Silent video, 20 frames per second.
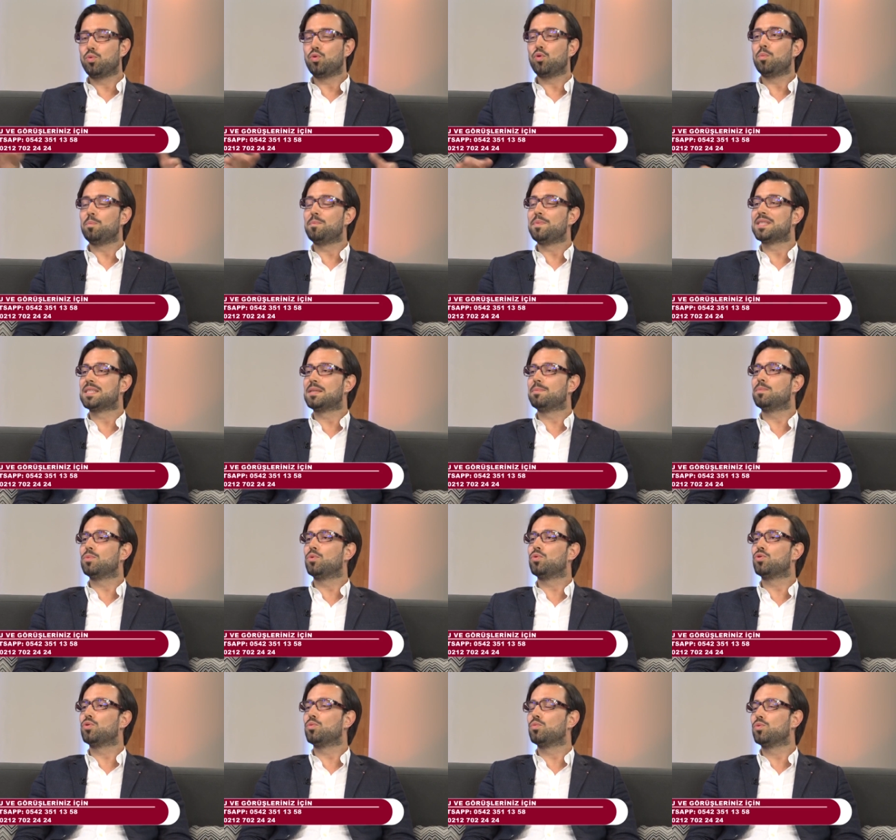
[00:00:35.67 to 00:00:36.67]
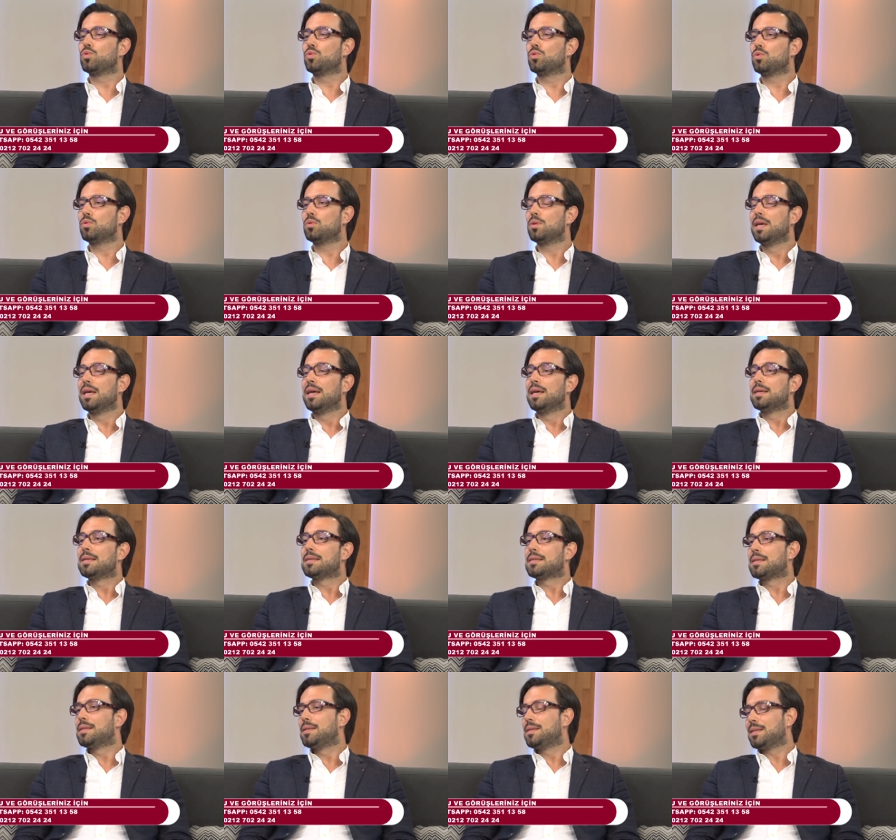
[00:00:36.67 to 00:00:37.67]
Bu bizim gözümüzün
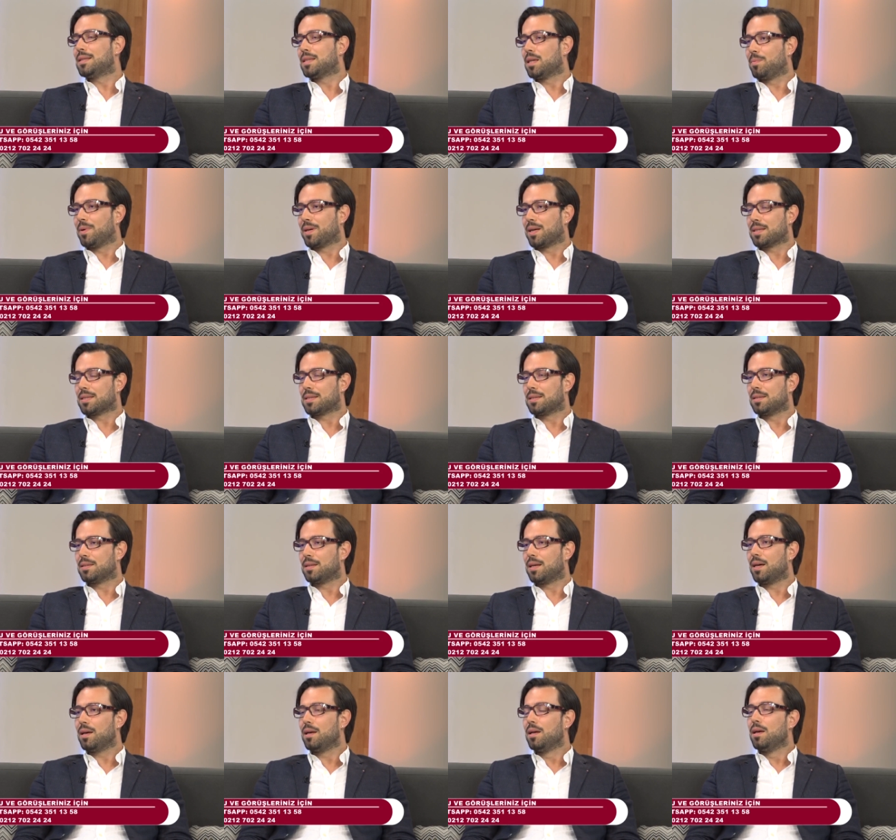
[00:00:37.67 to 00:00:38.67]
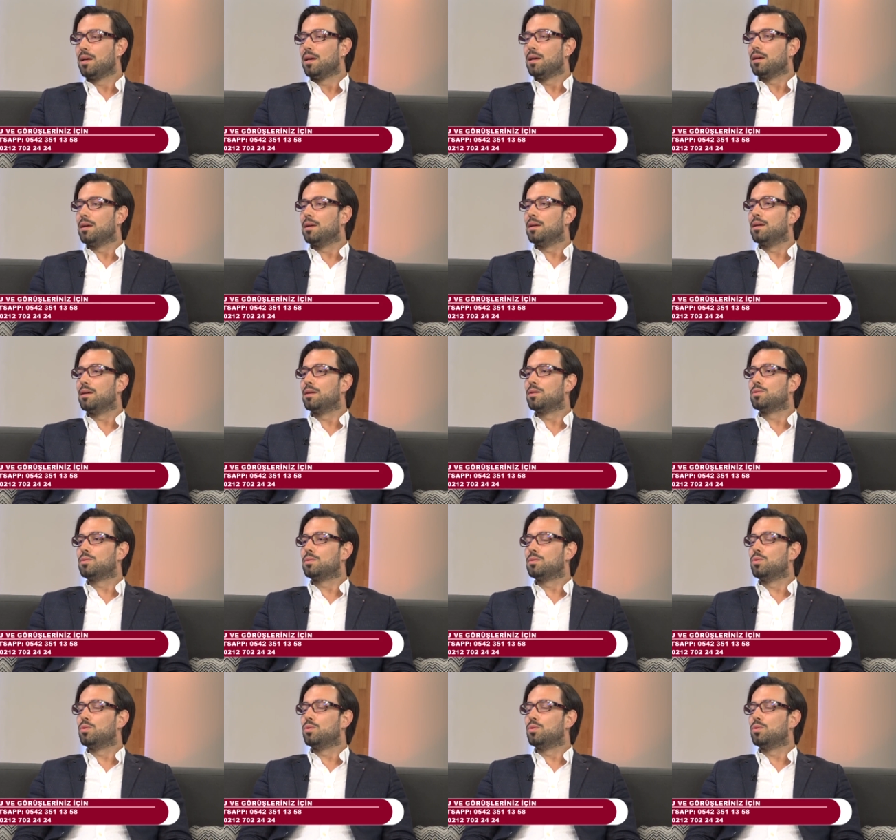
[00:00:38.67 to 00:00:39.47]
sinir tabakasında e,